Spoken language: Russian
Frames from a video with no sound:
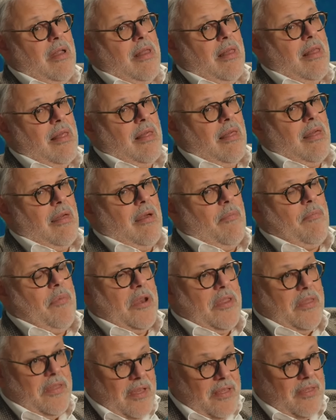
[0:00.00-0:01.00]
Так. А
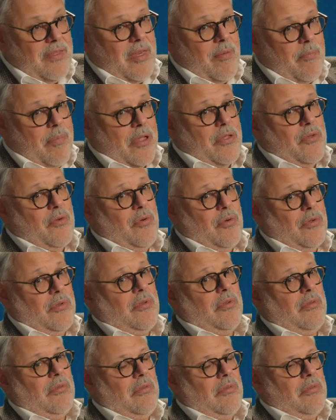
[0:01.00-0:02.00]
персидский
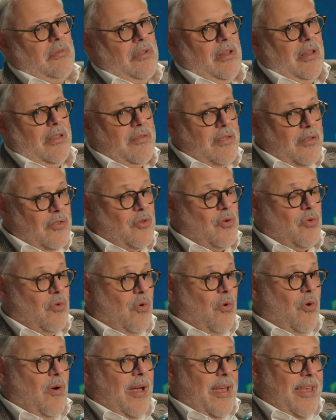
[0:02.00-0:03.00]
подход гласит
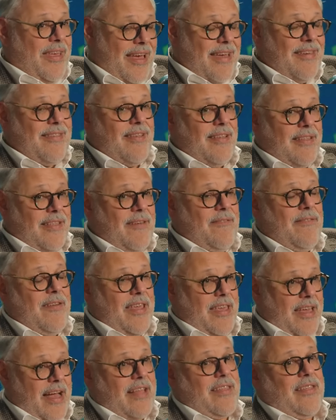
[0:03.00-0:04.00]
другое. Если ты
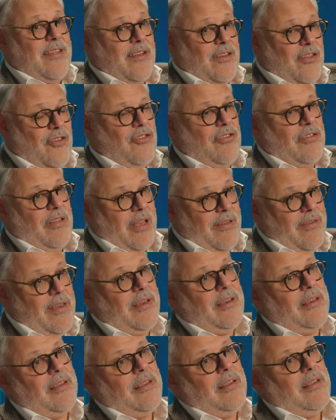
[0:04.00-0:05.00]
влиятельный
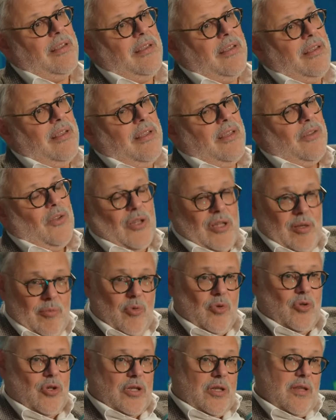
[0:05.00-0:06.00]
человек, то ты
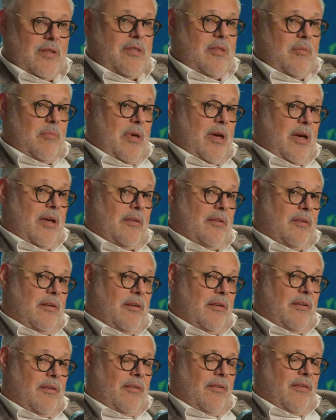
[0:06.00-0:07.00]
можешь на себя
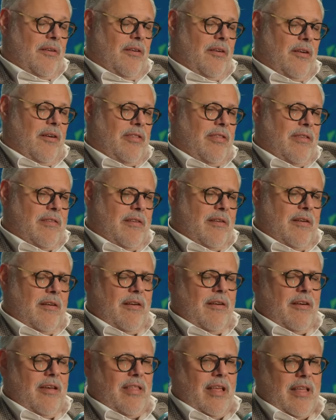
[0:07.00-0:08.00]
э,
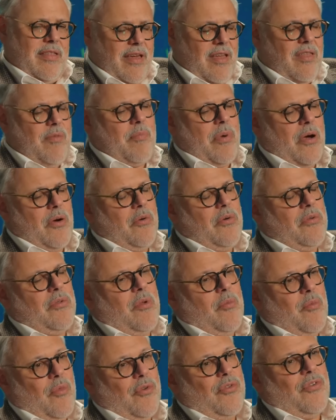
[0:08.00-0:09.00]
надеть
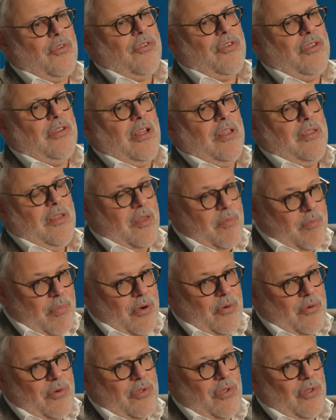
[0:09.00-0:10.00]
погоны, можешь не надеть
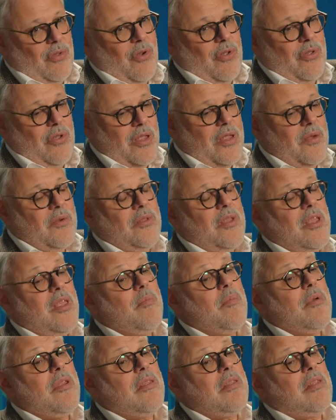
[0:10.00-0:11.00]
погоны, но от этого ты
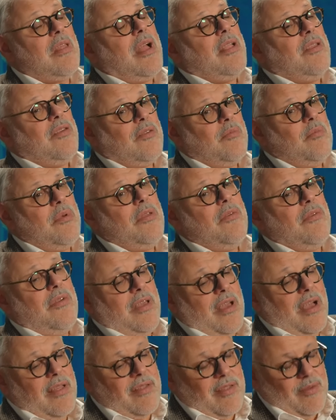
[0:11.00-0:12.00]
не перестанешь быть
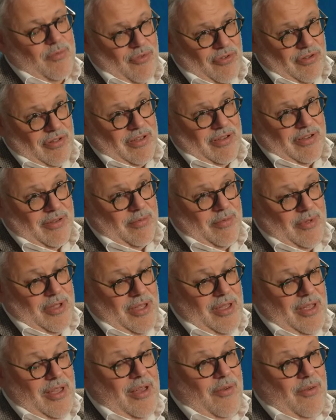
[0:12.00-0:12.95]
влиятельным человеком.